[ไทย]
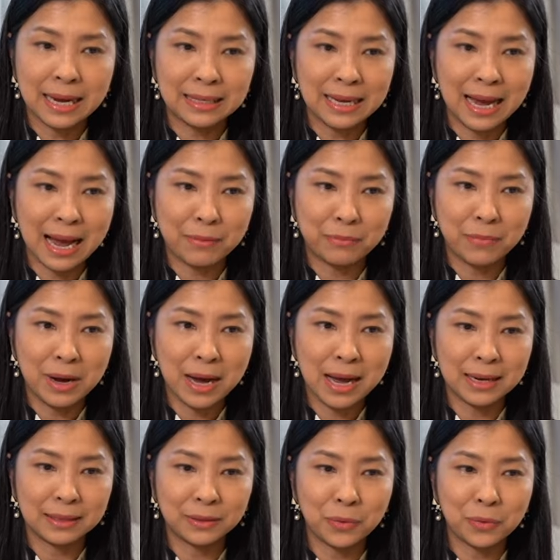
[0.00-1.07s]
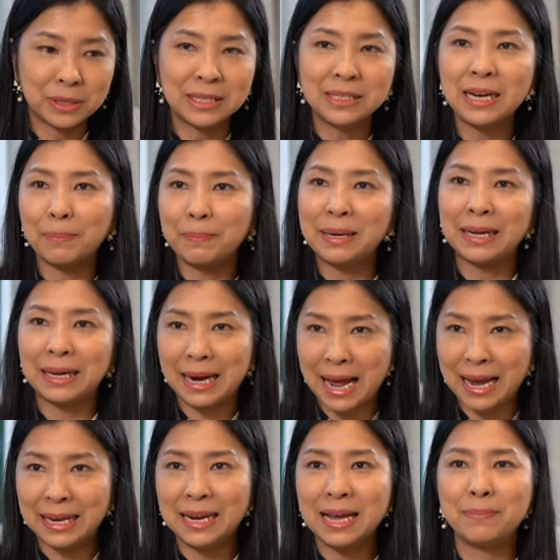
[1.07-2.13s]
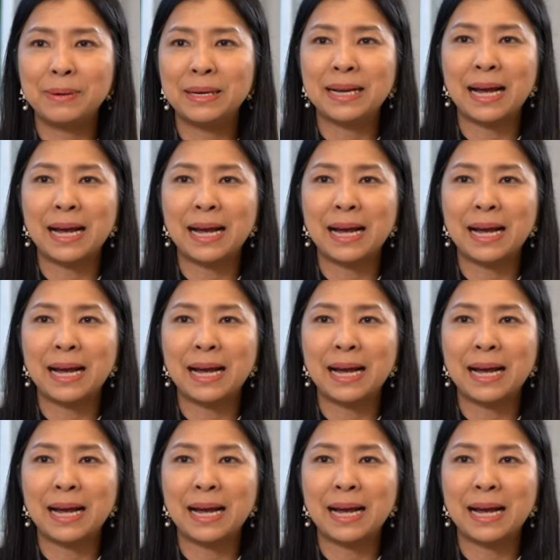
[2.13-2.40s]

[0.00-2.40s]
การถามว่าโตขึ้นอยากเป็นอะไรเนี่ยเป็น